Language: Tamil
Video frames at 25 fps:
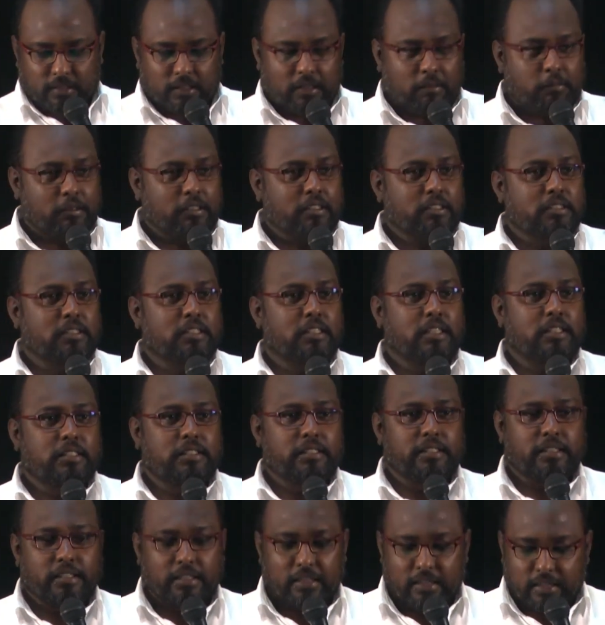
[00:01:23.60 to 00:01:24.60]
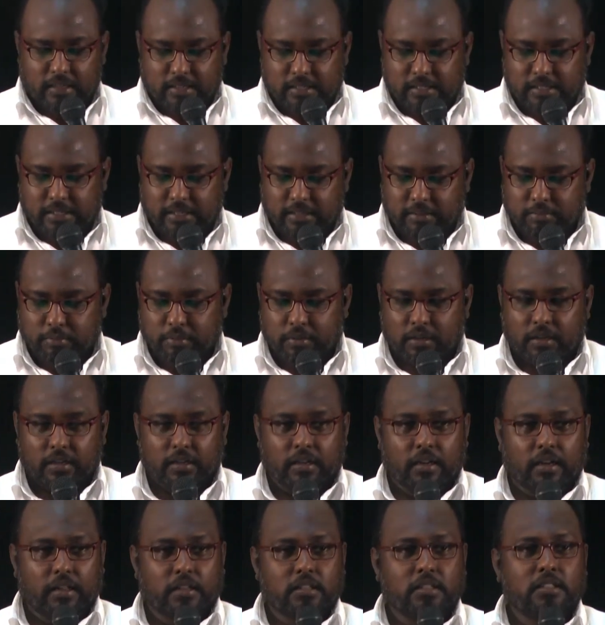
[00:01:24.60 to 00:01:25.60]
நமக்கு சத்தியங்கள் என்ன
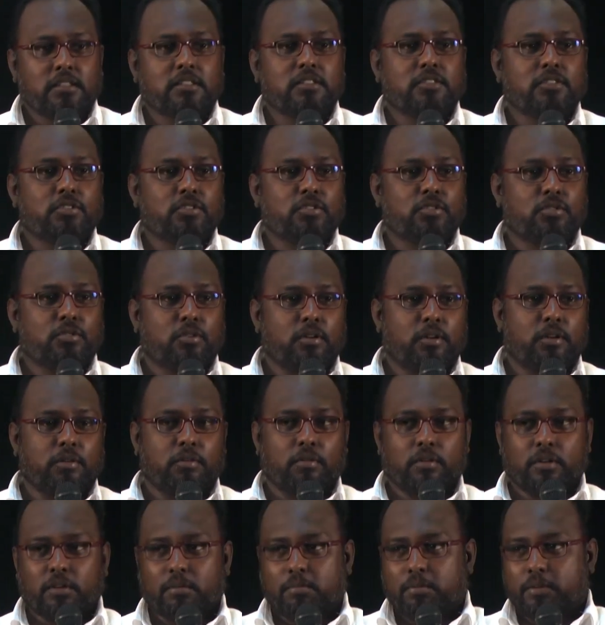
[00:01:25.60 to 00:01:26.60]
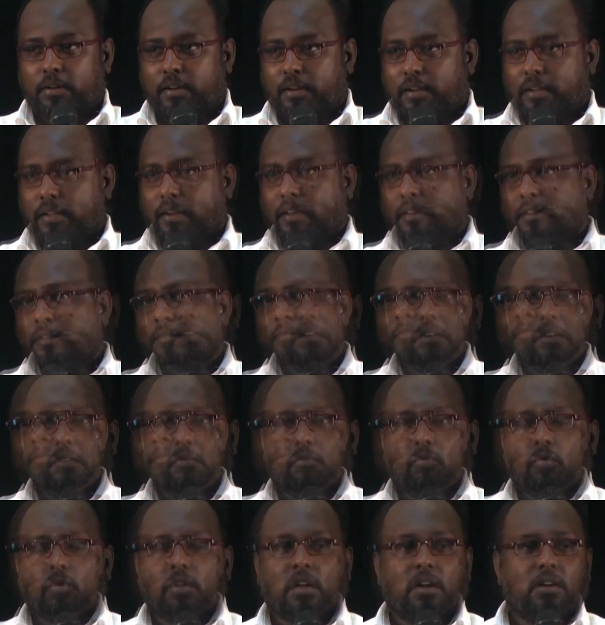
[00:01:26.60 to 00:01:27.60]
செய்யப்பட்டிருக்கிறது சொல்லி கொடுக்கப்பட்டிருக்கிறது
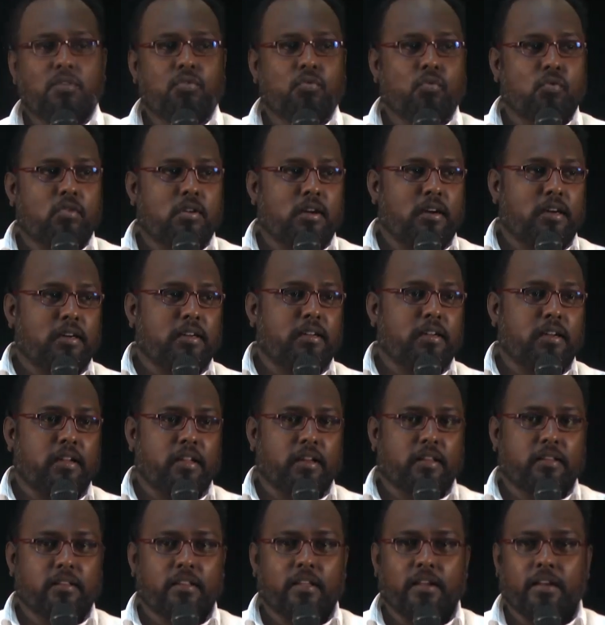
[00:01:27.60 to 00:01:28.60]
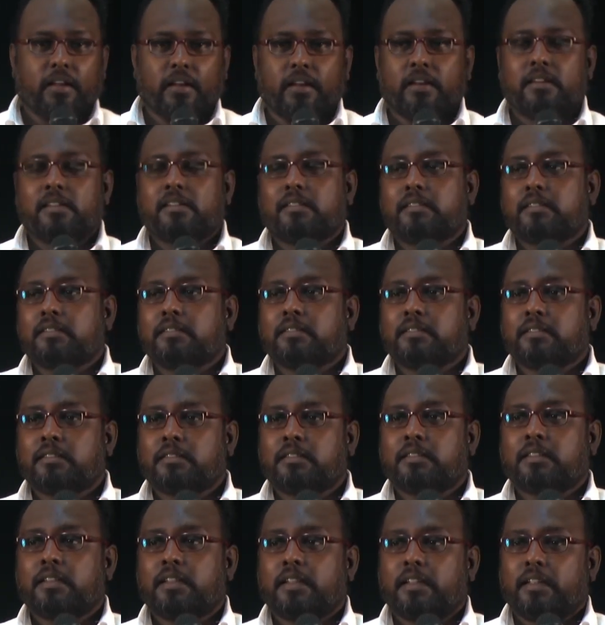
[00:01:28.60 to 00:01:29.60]
முதல் நூற்றாண்டிலிருந்தே
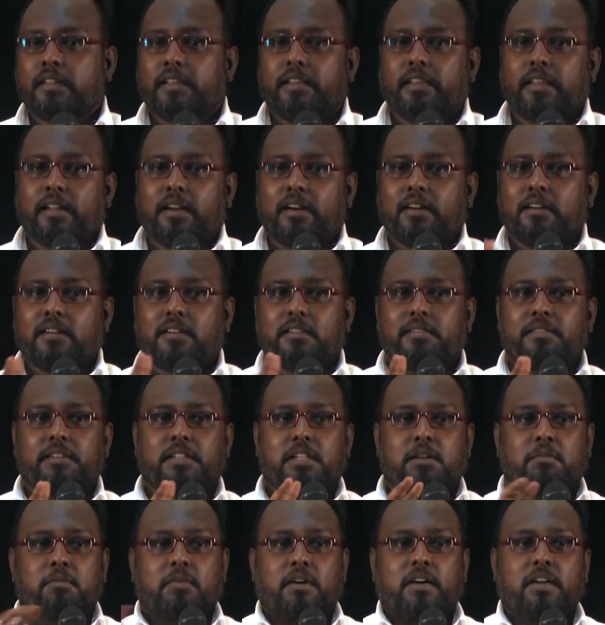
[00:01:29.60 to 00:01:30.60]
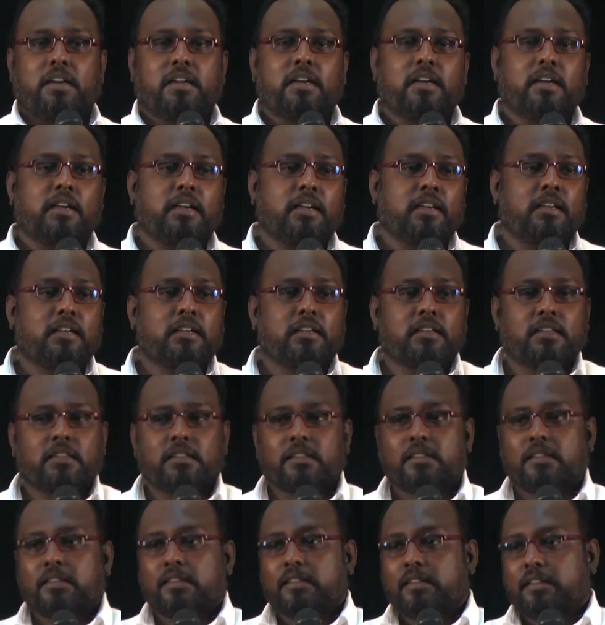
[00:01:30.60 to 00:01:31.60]
இரண்டு விதமான
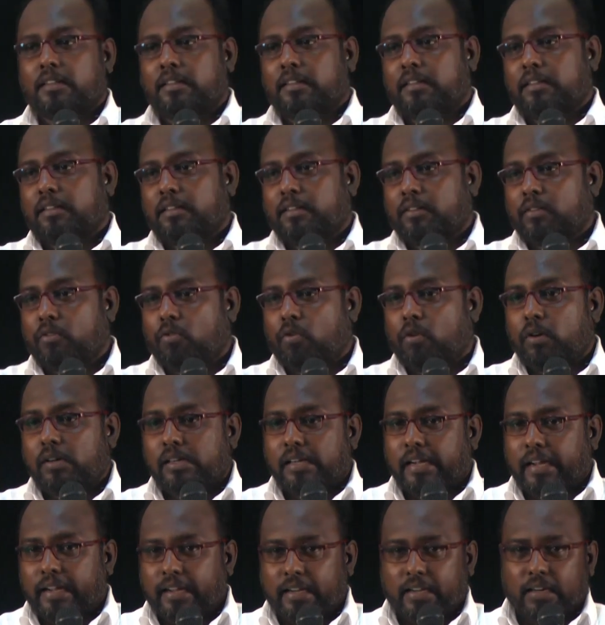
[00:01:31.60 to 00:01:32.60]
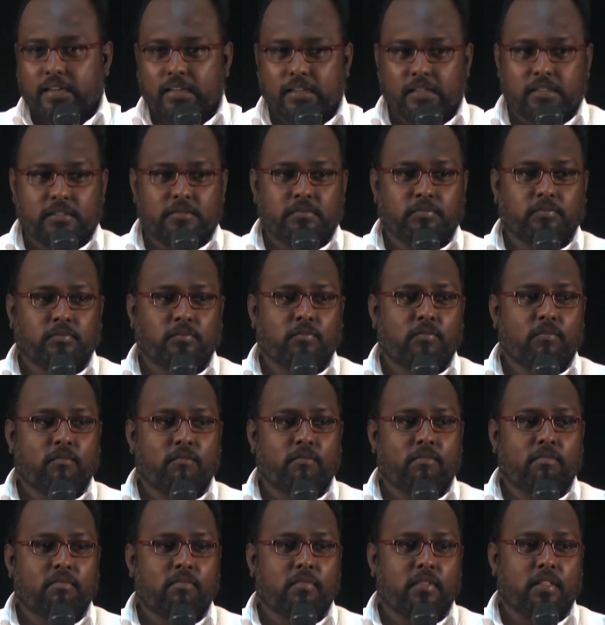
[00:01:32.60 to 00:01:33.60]
கொள்கைகள்
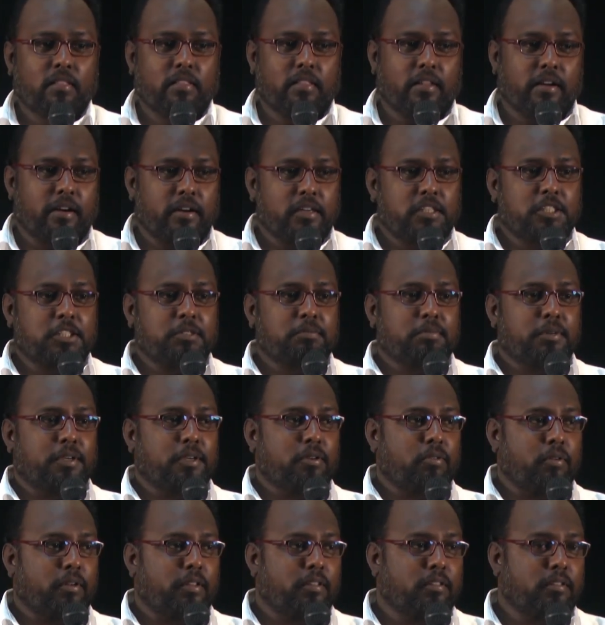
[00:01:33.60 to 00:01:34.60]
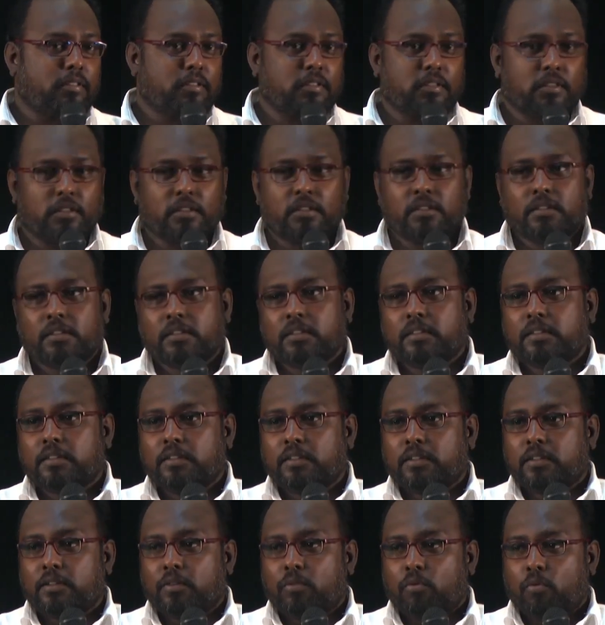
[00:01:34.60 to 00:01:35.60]
இந்த ரட்சிப்பை குறித்து
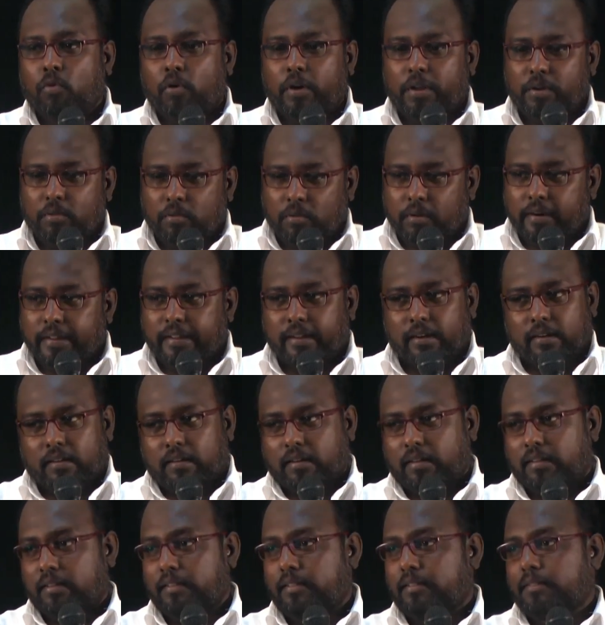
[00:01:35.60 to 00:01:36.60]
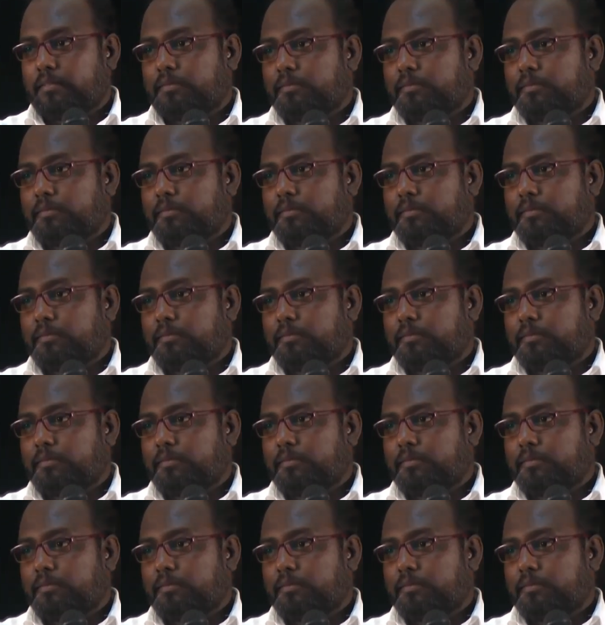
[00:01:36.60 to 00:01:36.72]
ஓடிக்கொண்டே இருக்கிறது